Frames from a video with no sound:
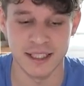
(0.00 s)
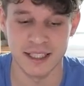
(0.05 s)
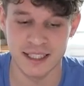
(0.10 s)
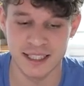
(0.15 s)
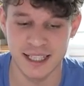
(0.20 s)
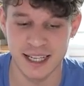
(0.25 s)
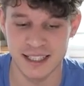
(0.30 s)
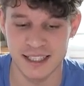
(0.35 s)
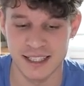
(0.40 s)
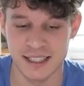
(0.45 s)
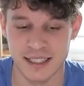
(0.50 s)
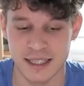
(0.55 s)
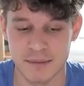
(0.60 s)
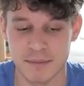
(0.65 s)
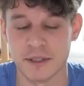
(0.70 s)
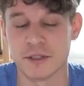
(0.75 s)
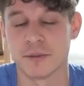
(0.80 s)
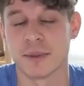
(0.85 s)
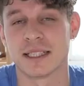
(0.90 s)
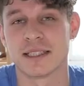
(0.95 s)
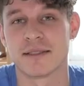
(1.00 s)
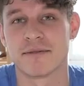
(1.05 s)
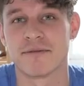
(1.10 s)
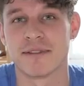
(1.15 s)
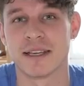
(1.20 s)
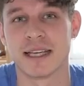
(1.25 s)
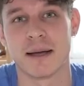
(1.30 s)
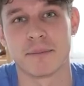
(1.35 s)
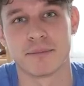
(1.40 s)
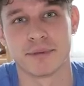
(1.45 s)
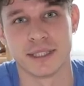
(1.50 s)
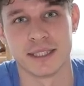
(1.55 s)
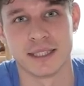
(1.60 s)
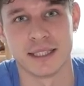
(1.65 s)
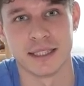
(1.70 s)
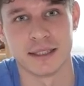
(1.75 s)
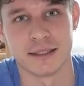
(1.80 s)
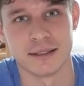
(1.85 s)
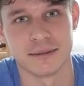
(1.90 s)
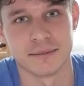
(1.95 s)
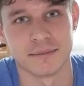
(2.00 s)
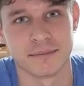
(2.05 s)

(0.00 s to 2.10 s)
Das Ganze nennt man übrigens Fingerprinting. Und